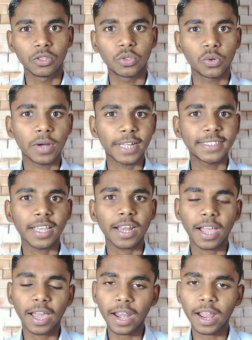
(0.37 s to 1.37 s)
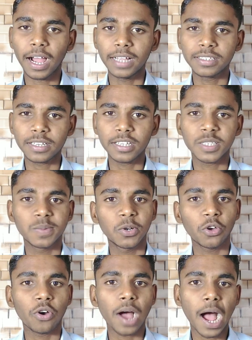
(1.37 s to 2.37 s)
तो गाइज यार अगर आज के इस
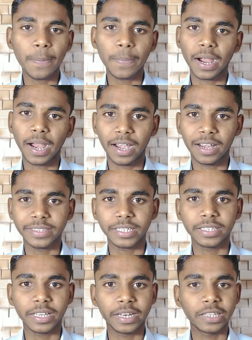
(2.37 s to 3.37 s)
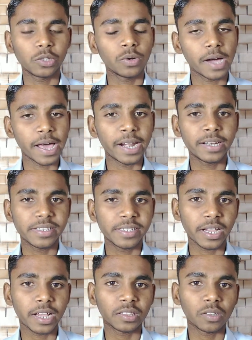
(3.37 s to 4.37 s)
वीडियो को आप एंड तक देख ले तो गारंटी
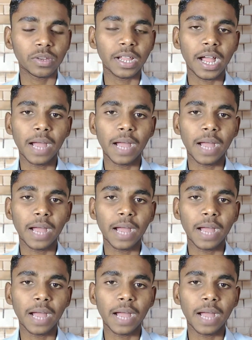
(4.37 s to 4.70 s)
से कहता हूँ कि